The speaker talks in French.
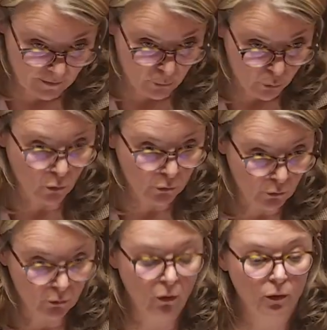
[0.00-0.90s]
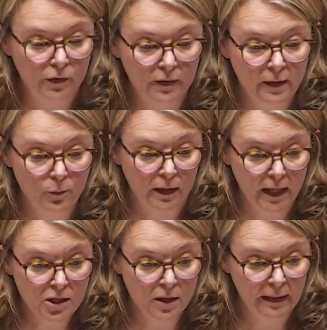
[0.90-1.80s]
avez pu entendre ces
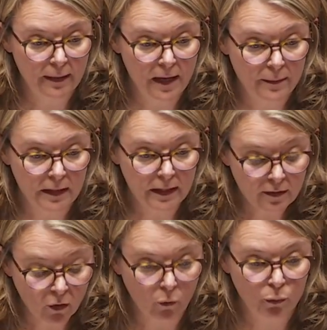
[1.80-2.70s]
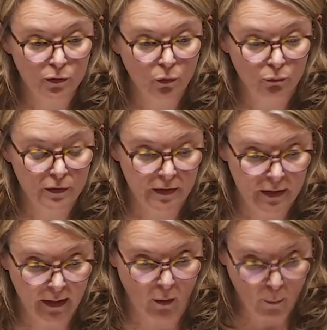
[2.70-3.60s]
témoignages, hein, Madame la Ministre, puisque vous
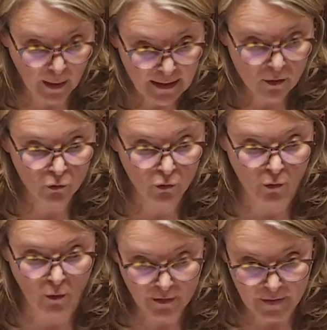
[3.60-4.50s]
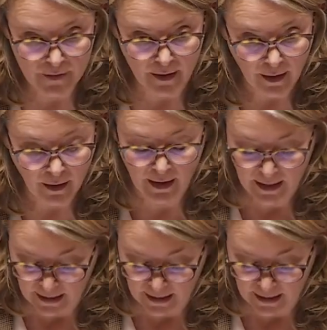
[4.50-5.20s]
étiez euh, présente en Isère